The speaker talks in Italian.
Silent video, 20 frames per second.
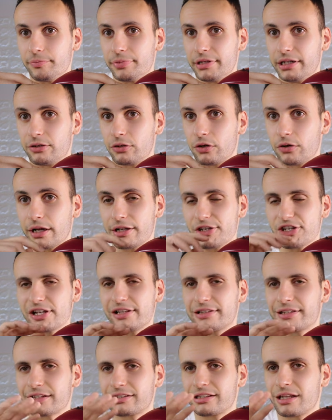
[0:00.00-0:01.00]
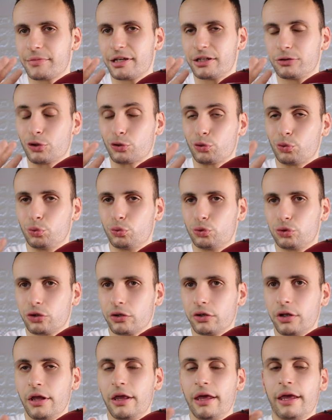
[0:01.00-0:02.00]
pinlock, ha già il trattamento
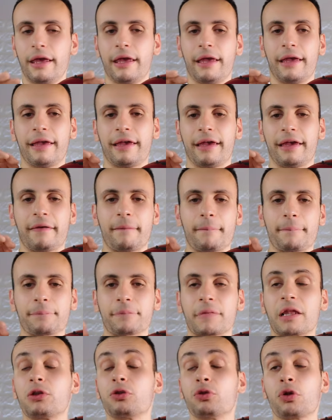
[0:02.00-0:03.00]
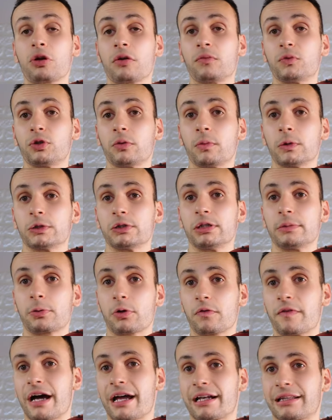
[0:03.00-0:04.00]
tutto. Ehm, non ho avuto modo di
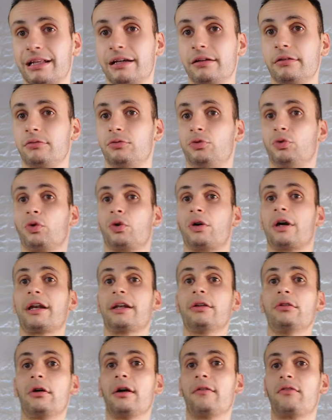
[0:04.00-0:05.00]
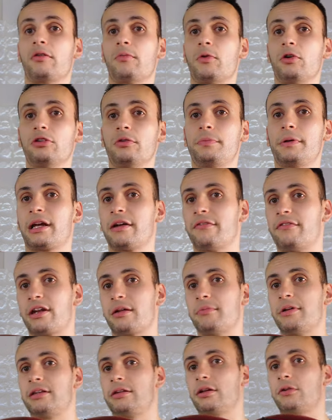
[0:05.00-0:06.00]
provarla, non credo che avrò modo perché
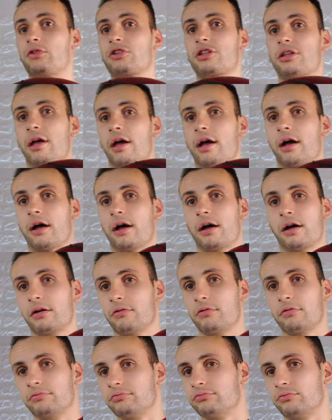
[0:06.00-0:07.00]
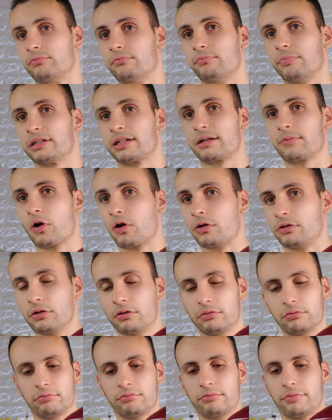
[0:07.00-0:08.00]
veramente costa un
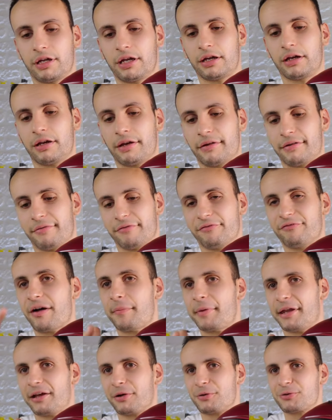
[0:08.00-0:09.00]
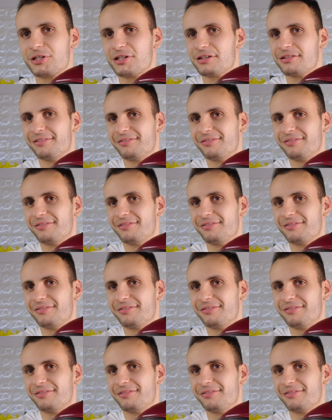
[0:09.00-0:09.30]
patrimonio. Ehm, va bene così,